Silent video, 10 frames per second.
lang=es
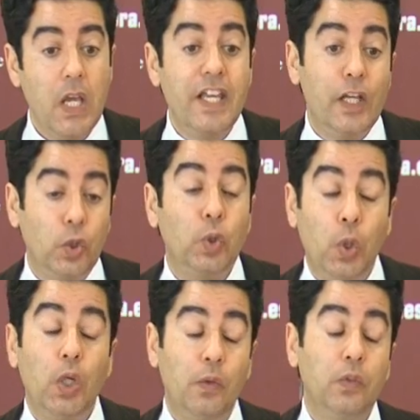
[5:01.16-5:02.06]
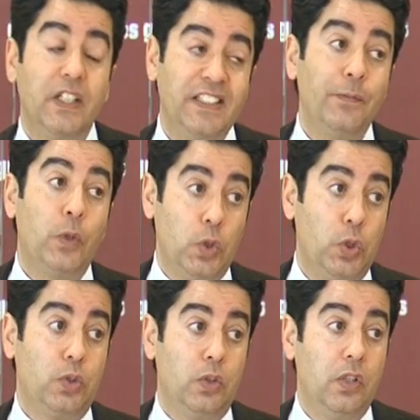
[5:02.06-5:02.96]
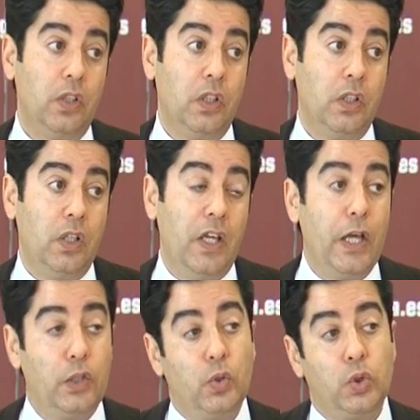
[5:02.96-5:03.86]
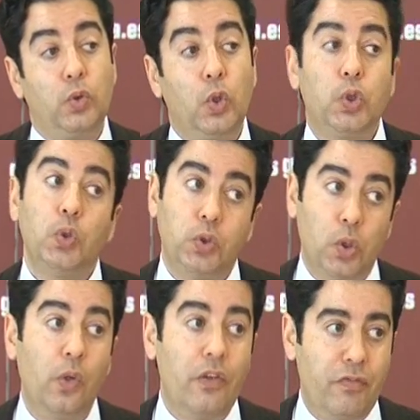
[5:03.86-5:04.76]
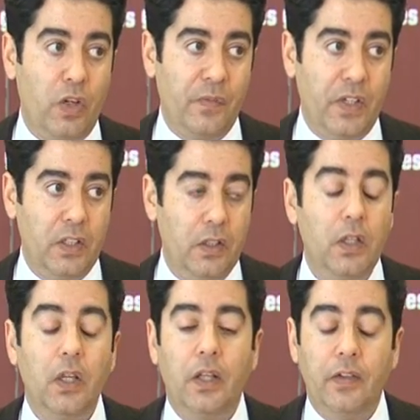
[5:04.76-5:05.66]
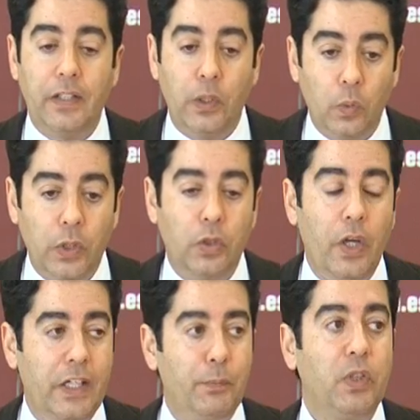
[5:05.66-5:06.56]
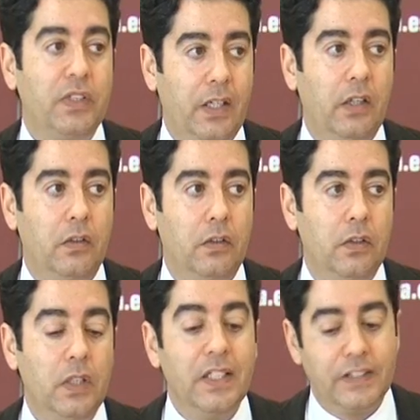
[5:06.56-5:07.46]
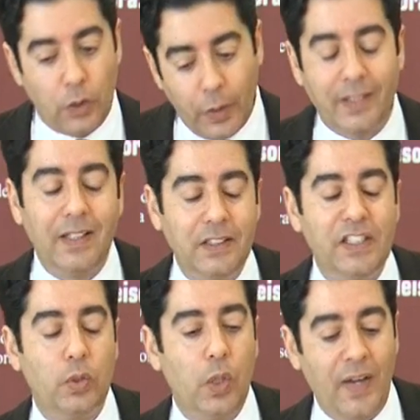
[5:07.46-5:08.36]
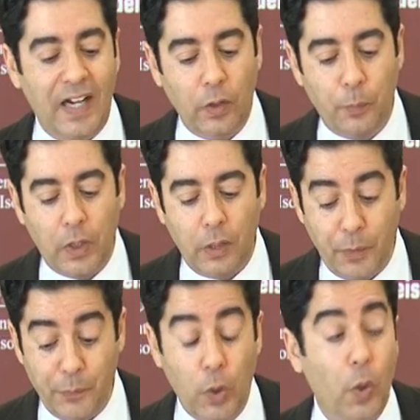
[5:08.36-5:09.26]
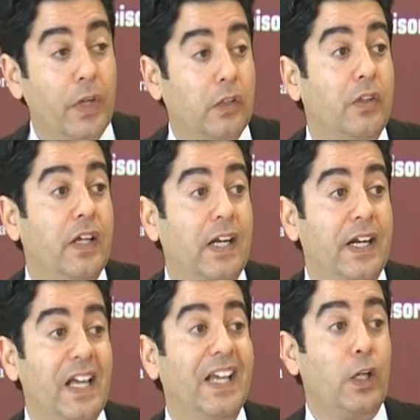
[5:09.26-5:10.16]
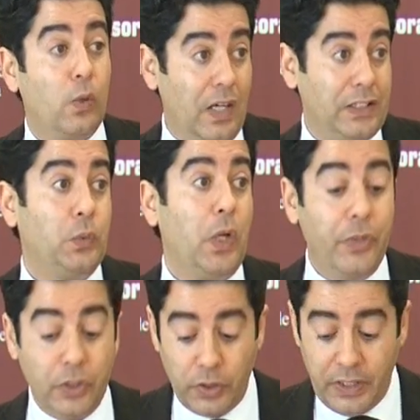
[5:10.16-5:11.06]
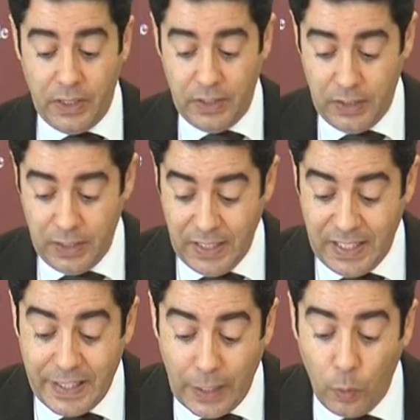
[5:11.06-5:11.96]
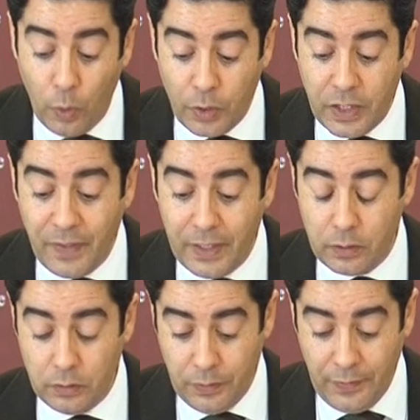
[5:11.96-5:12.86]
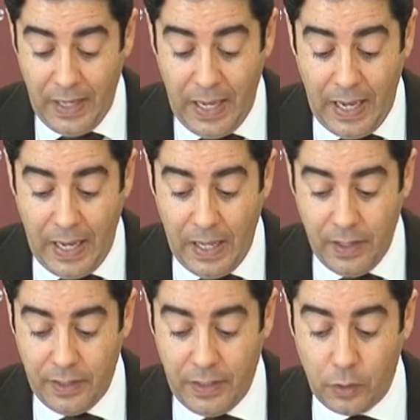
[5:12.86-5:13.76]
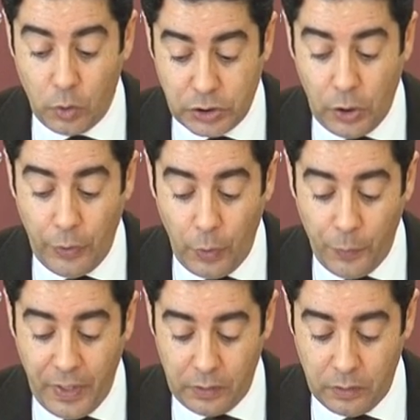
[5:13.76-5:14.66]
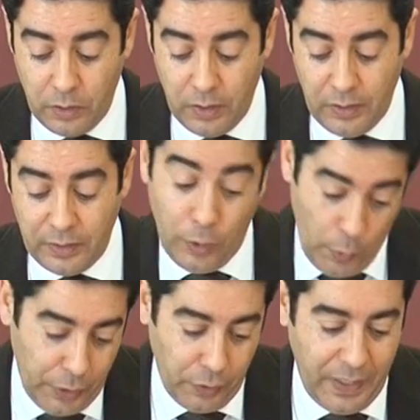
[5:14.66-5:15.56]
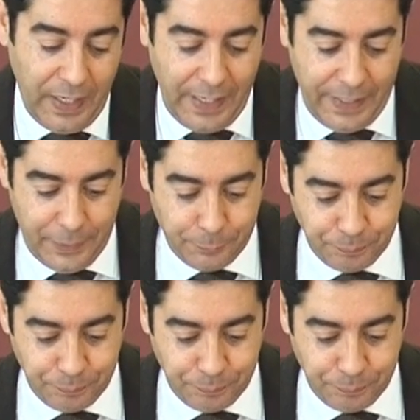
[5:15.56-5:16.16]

Y esto no lo decimos nosotros. Estos no son solo informes de nuestros equipos técnicos, sino que están siendo avalados por el propio gobierno de Canarias que nos hace una auditoría y que luego lleva esto al eh, Consejo de Gobierno del Gobierno de Canarias.